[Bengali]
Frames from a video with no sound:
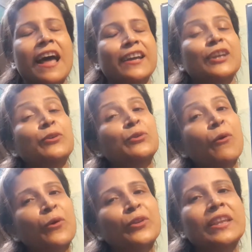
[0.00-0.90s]
লাগে তো
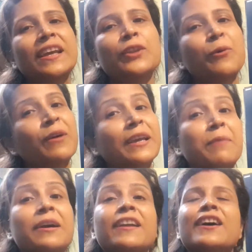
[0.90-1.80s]
তখন থেকেই তোমাকে
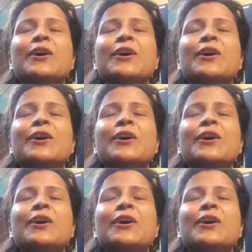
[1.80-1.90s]
আমার